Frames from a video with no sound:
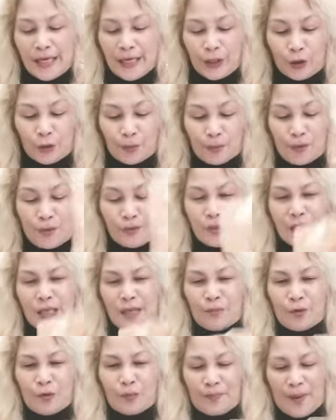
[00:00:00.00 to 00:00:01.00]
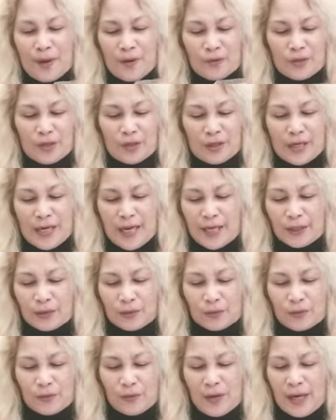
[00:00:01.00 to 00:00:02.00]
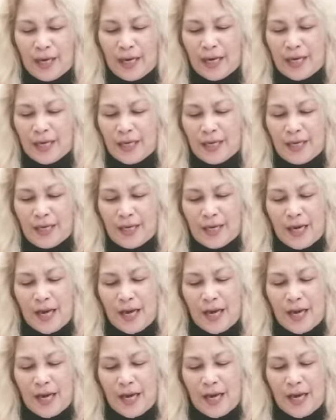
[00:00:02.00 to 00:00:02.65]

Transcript: Ito pong cinnamon powder na ito ay